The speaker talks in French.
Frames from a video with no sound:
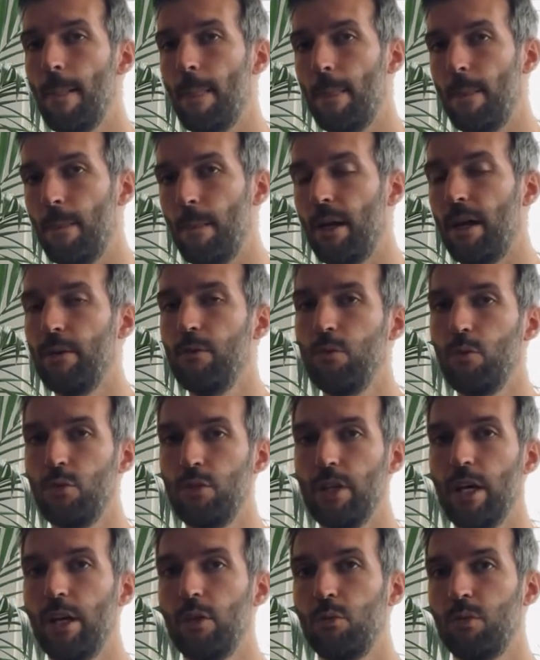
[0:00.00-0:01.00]
Hum,
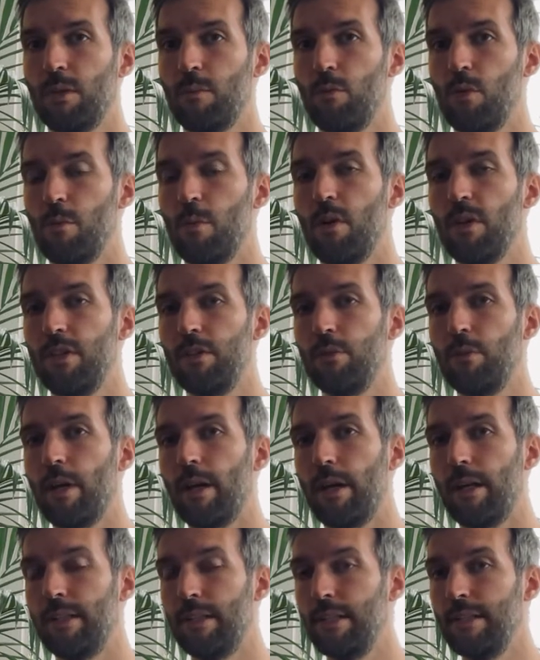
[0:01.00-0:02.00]
Refugee, tout simplement,
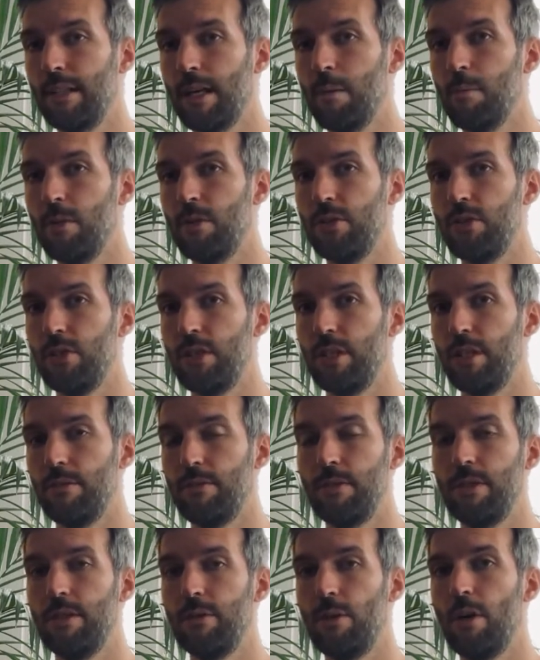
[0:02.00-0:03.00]
l'histoire est assez simple.
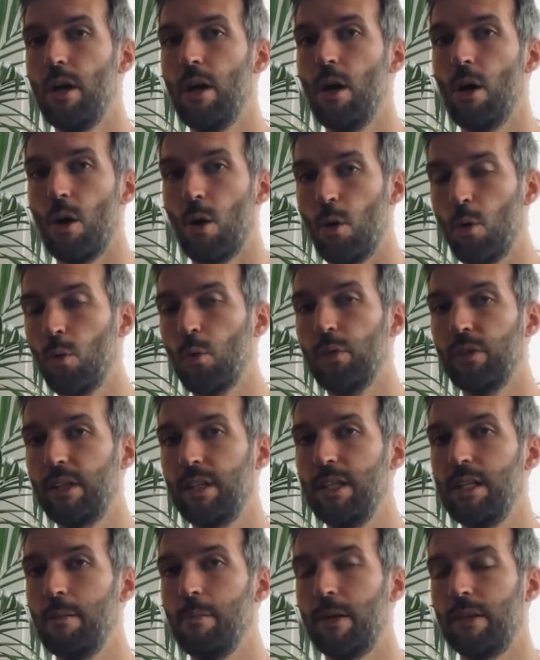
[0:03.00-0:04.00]
J'avais
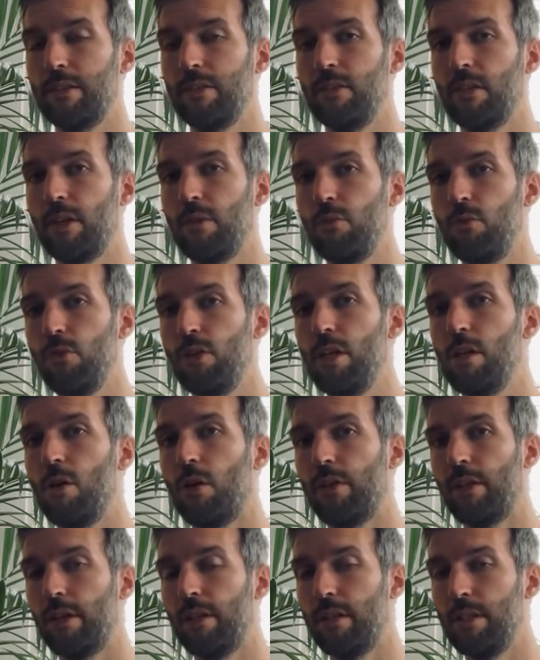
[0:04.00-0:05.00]
rencontré des personnes réfugiées
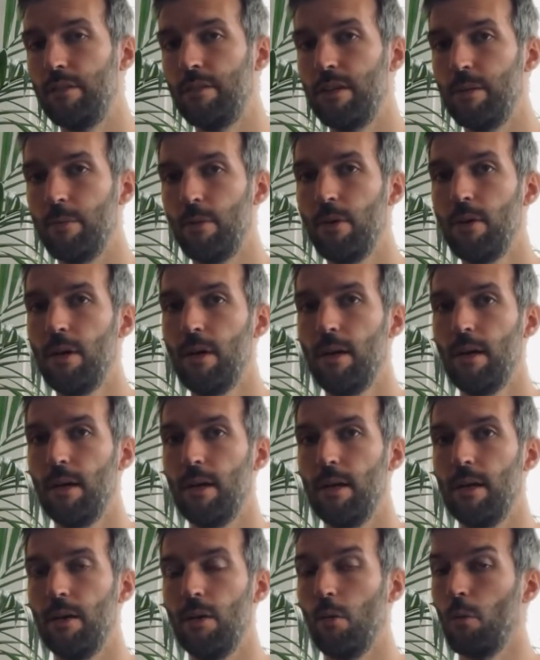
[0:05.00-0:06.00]
lors d'un événement.
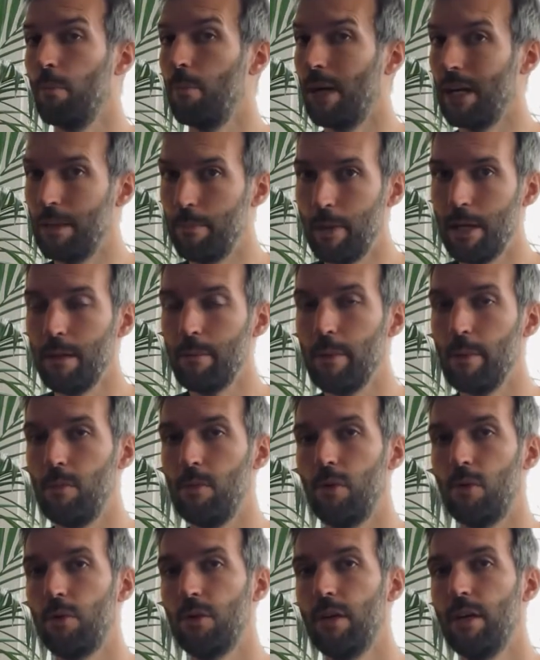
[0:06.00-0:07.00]
on ne parlait pas la même
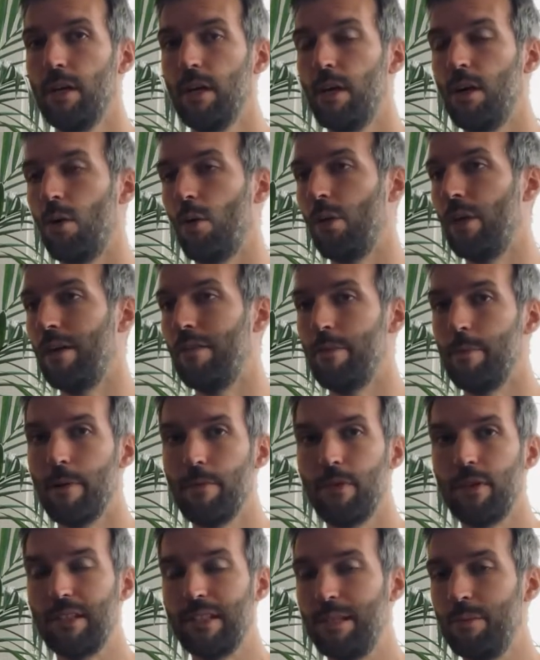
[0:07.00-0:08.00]
langue. On n'avait pas
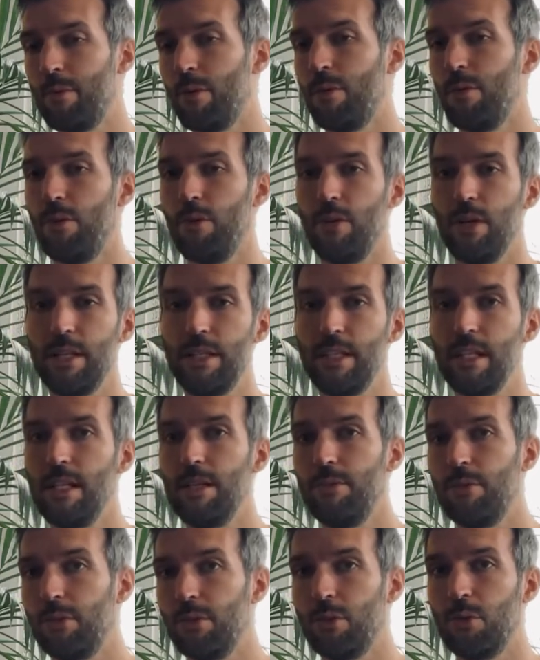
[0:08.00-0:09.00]
forcément les
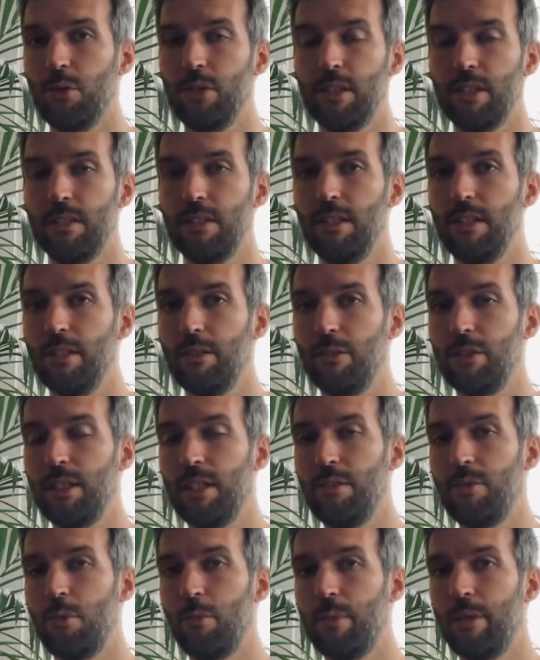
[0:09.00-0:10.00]
téléphones connectés
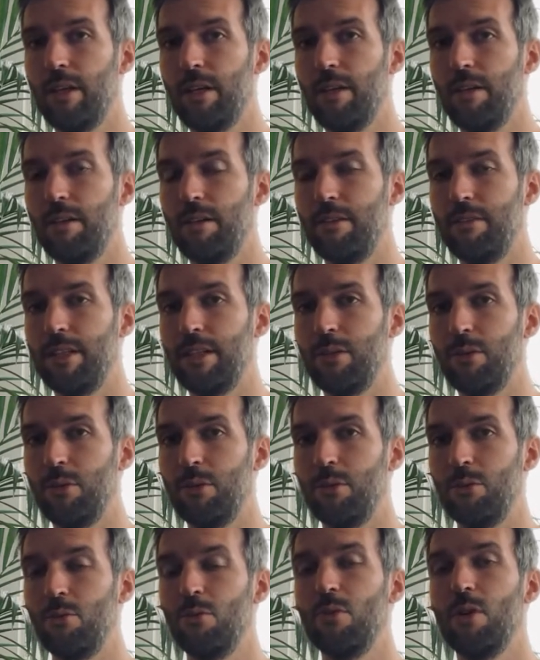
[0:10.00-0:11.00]
qui vont bien avec
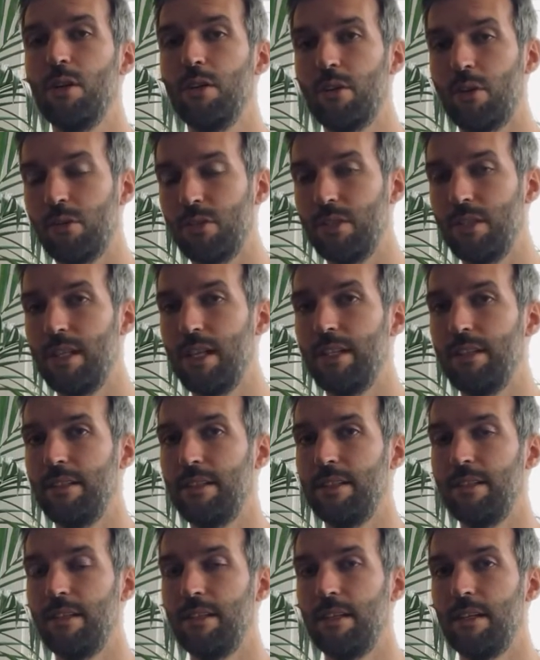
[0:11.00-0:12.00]
Google Translate,
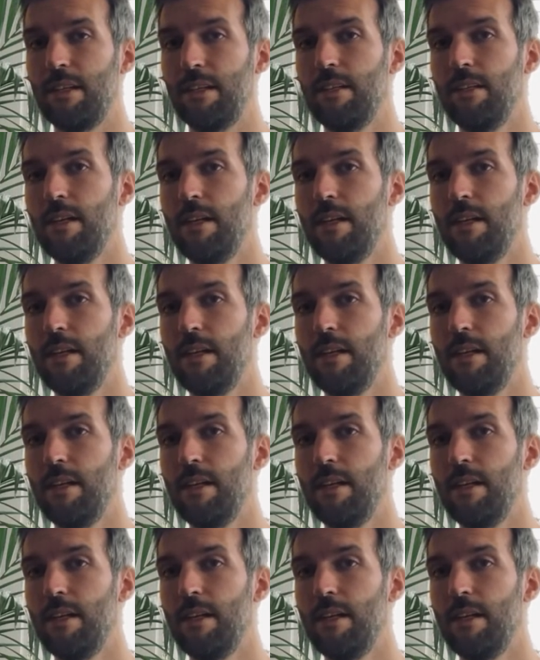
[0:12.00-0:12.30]
etc.